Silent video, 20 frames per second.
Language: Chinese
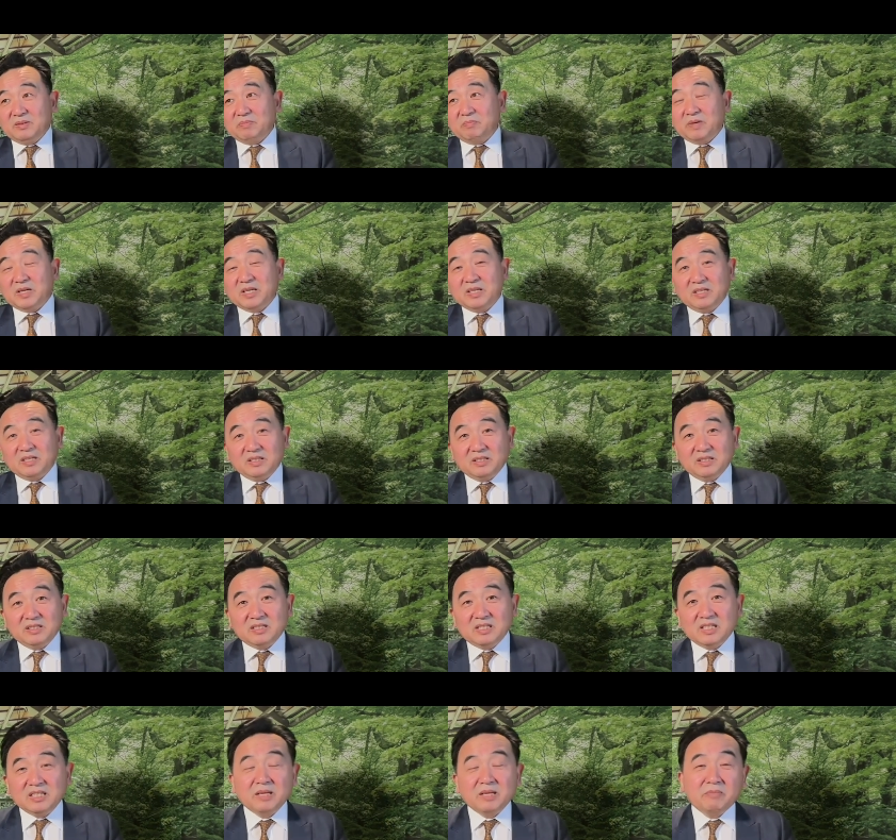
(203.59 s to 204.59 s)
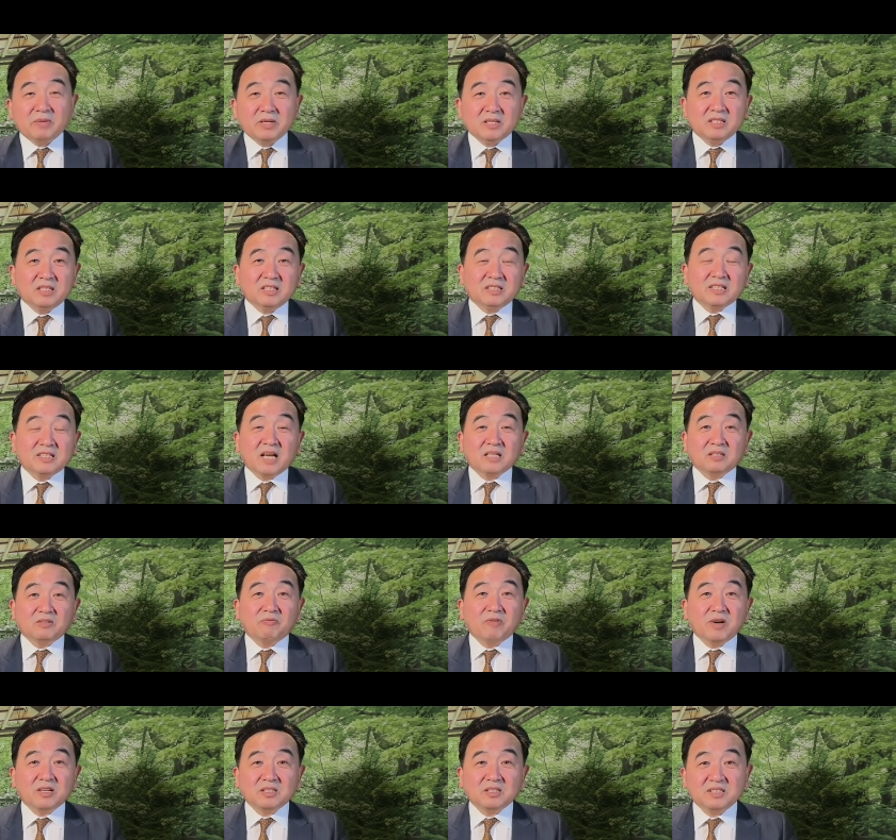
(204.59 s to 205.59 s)
被习近平以这样的
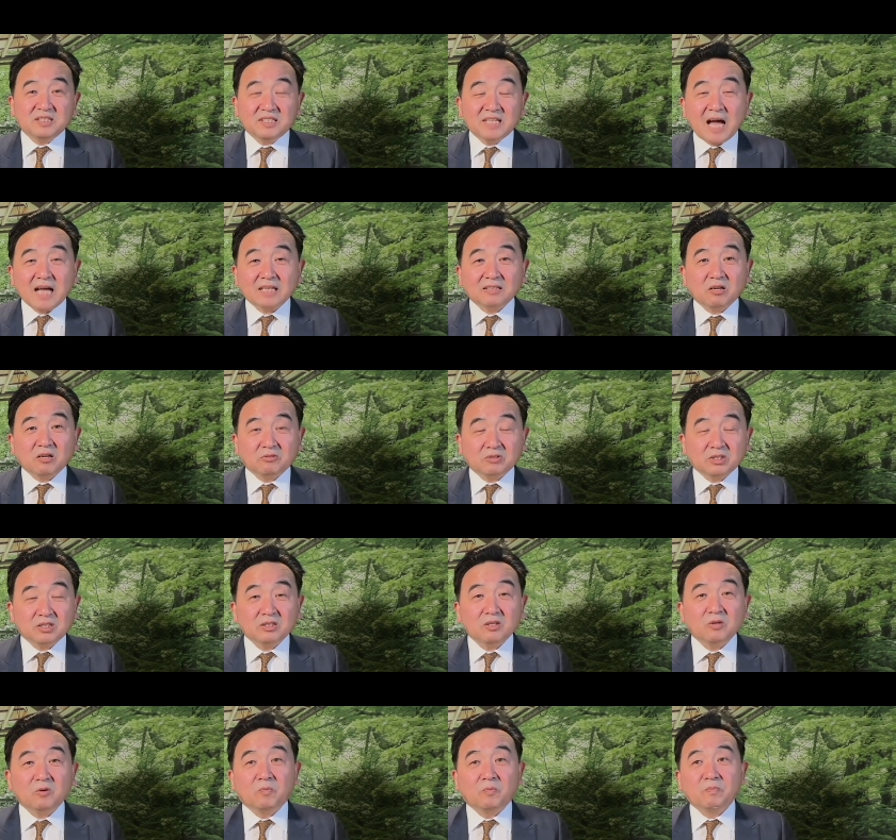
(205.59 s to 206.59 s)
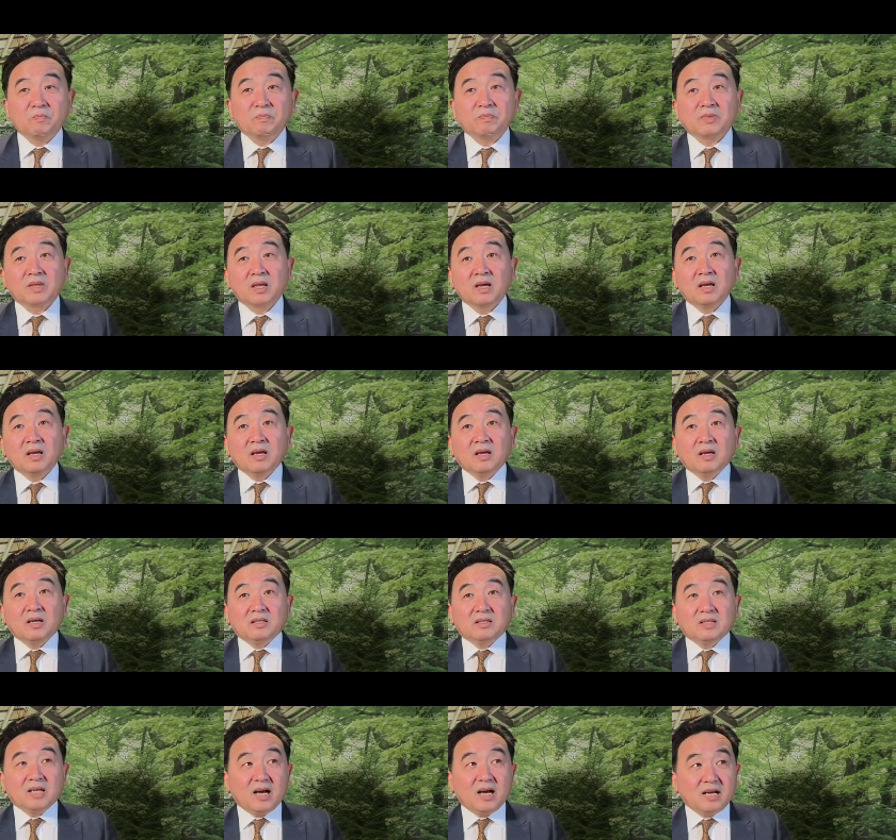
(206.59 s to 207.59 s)
方式压掉之后，
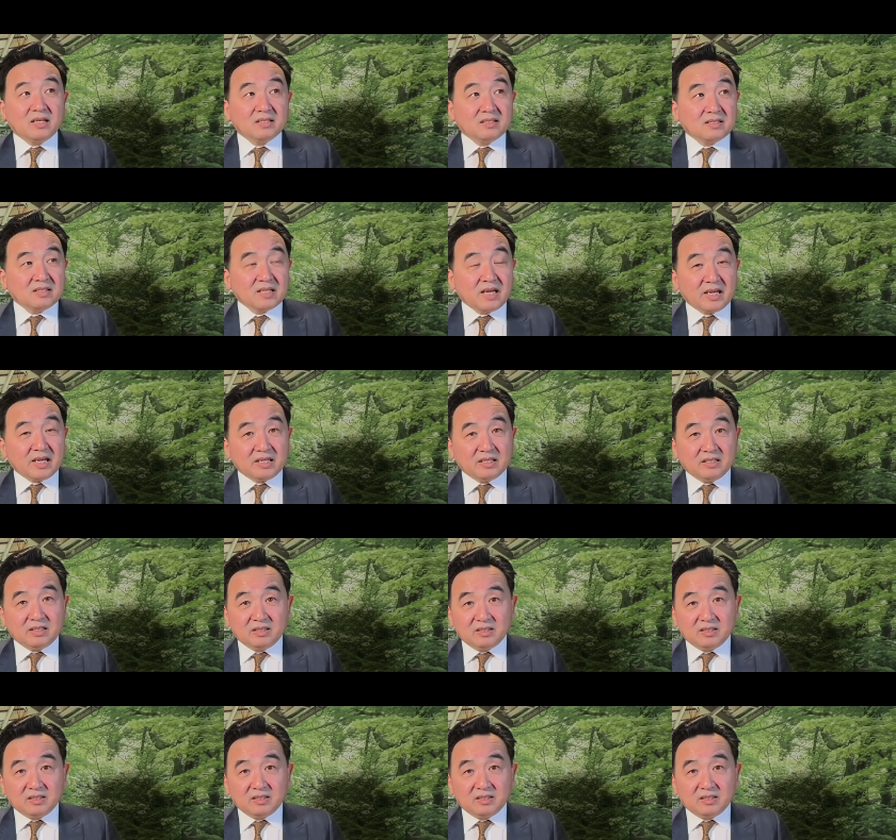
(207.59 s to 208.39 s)
那在